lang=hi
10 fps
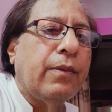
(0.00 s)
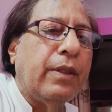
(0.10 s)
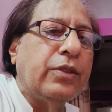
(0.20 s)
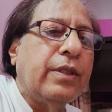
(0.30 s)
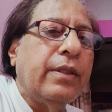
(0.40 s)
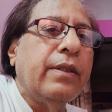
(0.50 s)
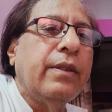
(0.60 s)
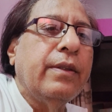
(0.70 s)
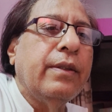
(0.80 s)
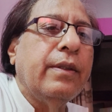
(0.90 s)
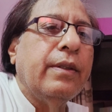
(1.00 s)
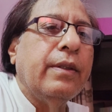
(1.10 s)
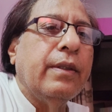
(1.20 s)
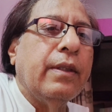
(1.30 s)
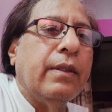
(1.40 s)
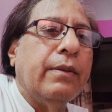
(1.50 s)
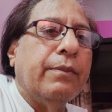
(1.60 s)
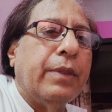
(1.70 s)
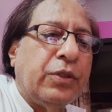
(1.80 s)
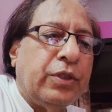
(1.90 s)
समाज के
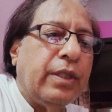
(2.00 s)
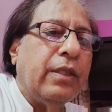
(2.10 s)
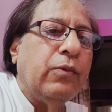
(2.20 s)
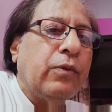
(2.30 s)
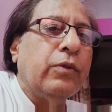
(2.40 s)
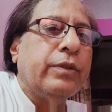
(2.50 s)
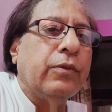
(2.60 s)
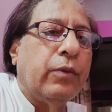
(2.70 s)
बच्चे हैं उनको